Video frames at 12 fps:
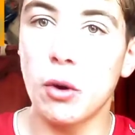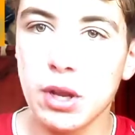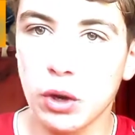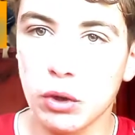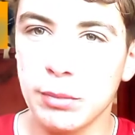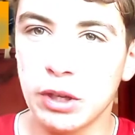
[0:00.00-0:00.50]

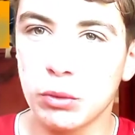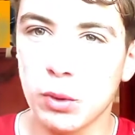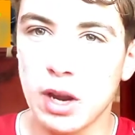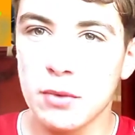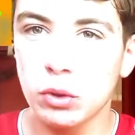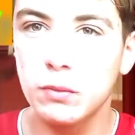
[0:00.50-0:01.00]
remplir une
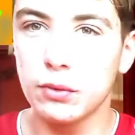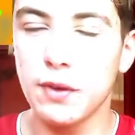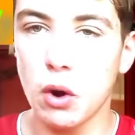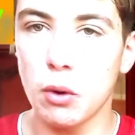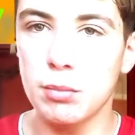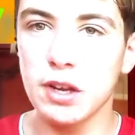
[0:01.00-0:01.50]
mission. La mission que vous
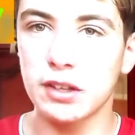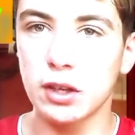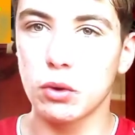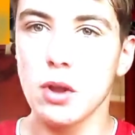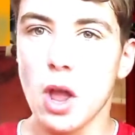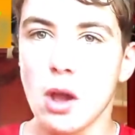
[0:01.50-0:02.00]
devez remplir,
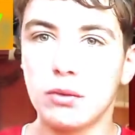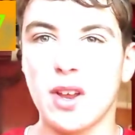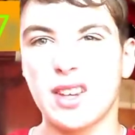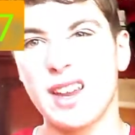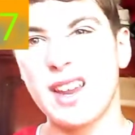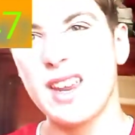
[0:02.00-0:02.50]
c'est que
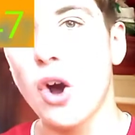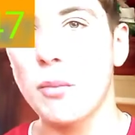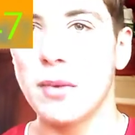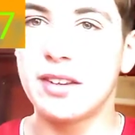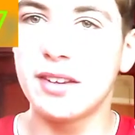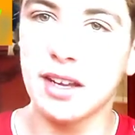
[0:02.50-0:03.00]
vous êtes
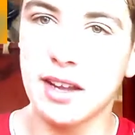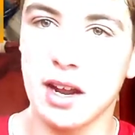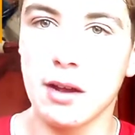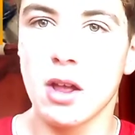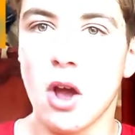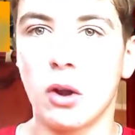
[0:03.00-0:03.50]
énorme et sec
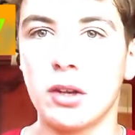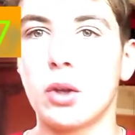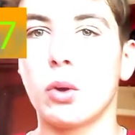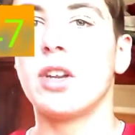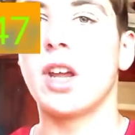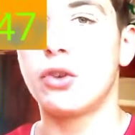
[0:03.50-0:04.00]
en
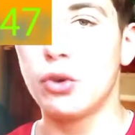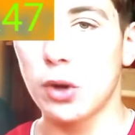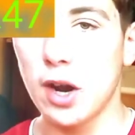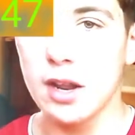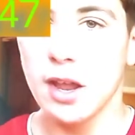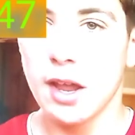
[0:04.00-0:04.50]
étant
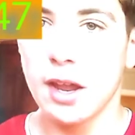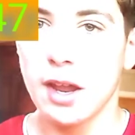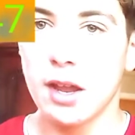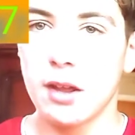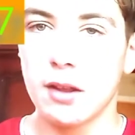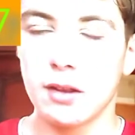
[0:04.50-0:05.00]
naturel,
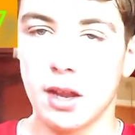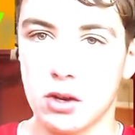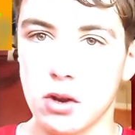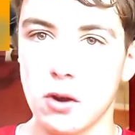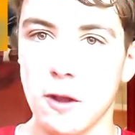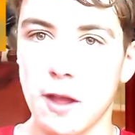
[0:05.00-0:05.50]

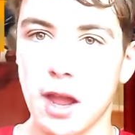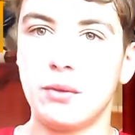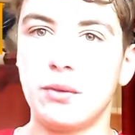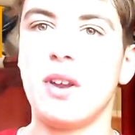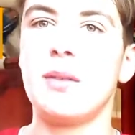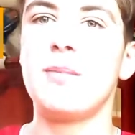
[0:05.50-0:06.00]
d'accord Et que
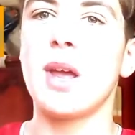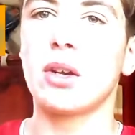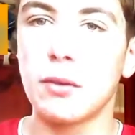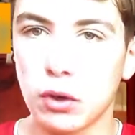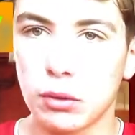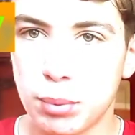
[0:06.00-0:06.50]
vous devez être bien
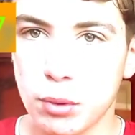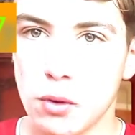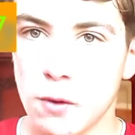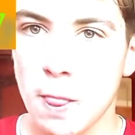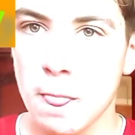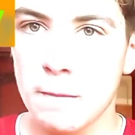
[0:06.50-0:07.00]
dans votre
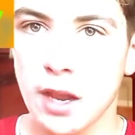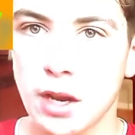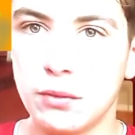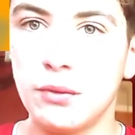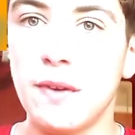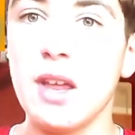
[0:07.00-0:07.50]
peau.
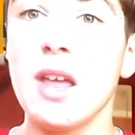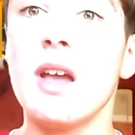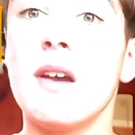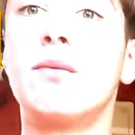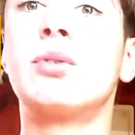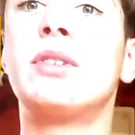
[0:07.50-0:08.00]
Et que vous devez
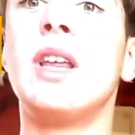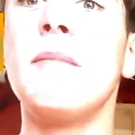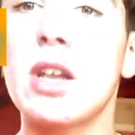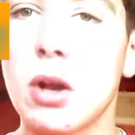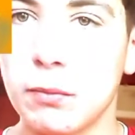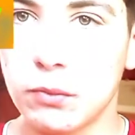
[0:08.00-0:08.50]
vous
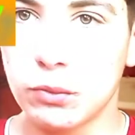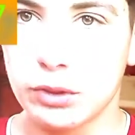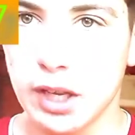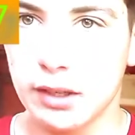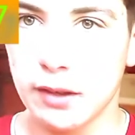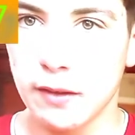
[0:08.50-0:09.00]
aimer comme
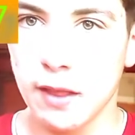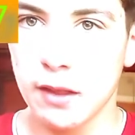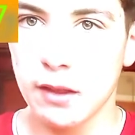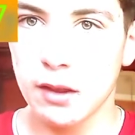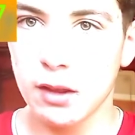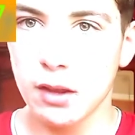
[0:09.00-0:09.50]
vous êtes.
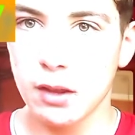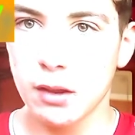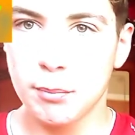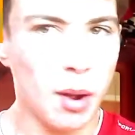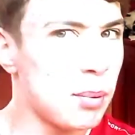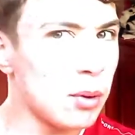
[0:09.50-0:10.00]

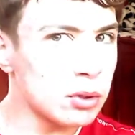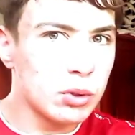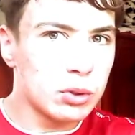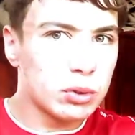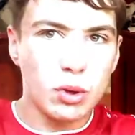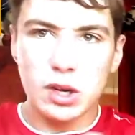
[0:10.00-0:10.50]
Peu importe
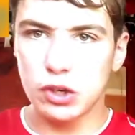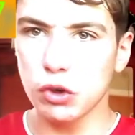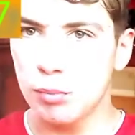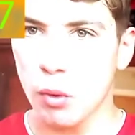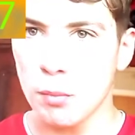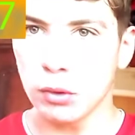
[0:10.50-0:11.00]
de ce que les
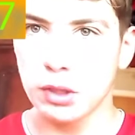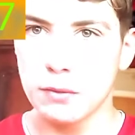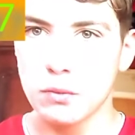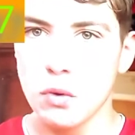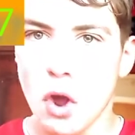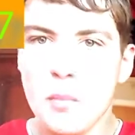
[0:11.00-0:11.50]
gens pourront penser de vous,